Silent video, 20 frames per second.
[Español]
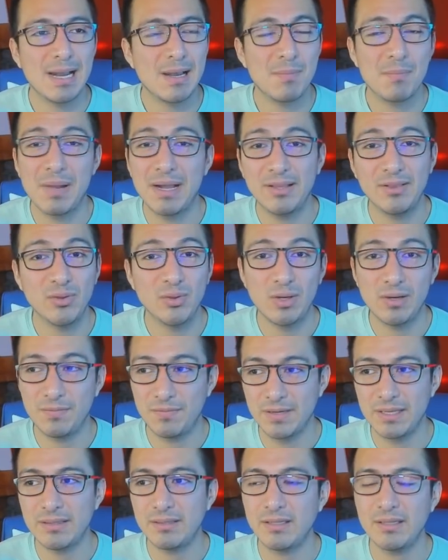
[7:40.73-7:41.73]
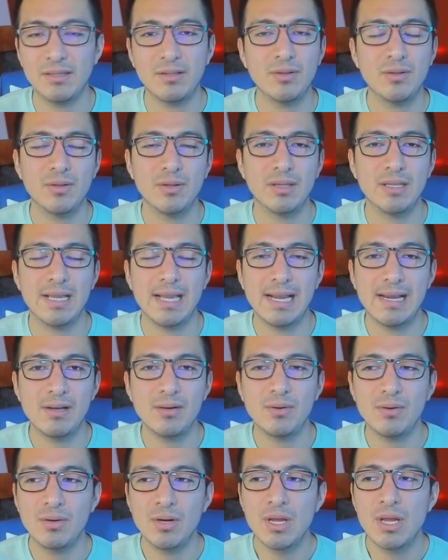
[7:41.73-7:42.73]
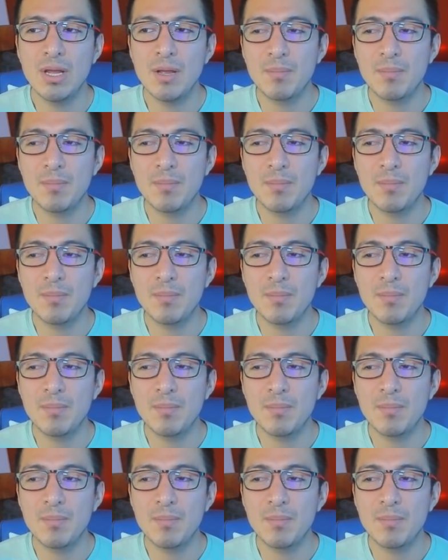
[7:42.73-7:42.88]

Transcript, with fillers: mando, al frente de, algo.